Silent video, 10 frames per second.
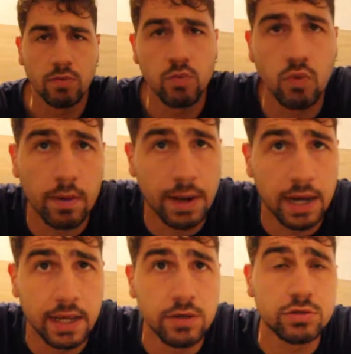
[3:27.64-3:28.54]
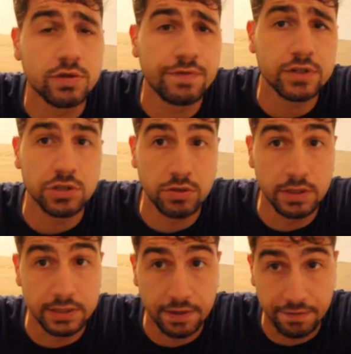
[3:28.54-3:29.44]
comunque male, io sto facendo
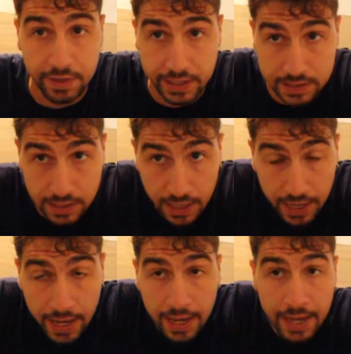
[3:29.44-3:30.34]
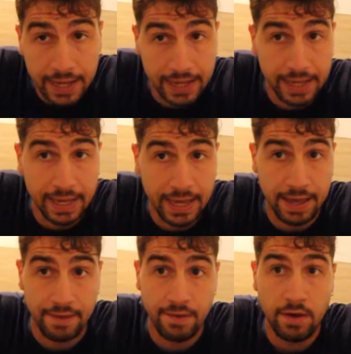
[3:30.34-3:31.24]
l'Interflix, che
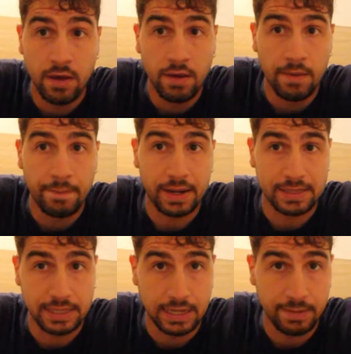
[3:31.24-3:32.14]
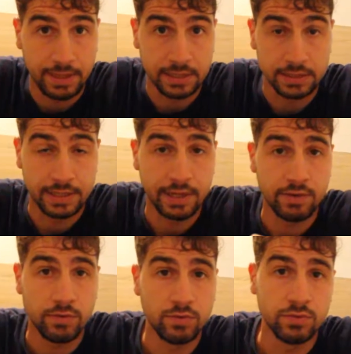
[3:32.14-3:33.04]
è
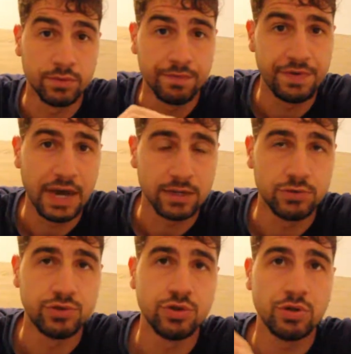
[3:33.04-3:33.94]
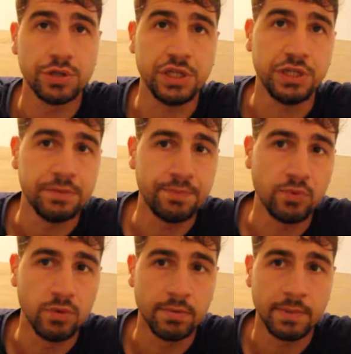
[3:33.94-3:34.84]
praticamente un viaggio in
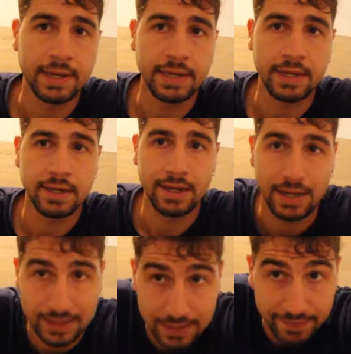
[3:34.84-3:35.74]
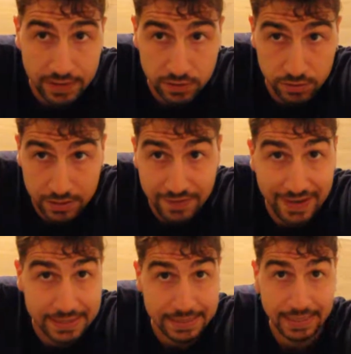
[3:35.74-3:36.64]
pullman attraverso
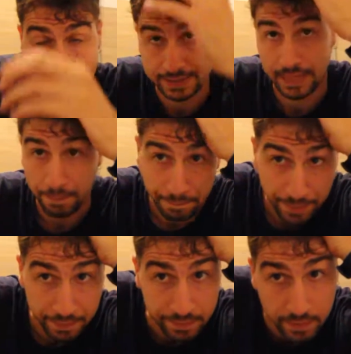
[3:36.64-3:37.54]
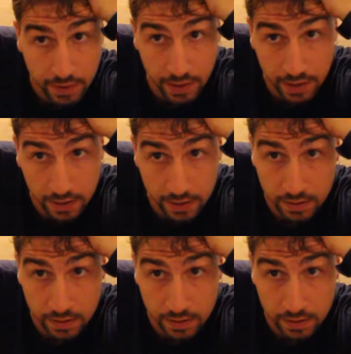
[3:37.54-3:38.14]
diverse tappe. Eh,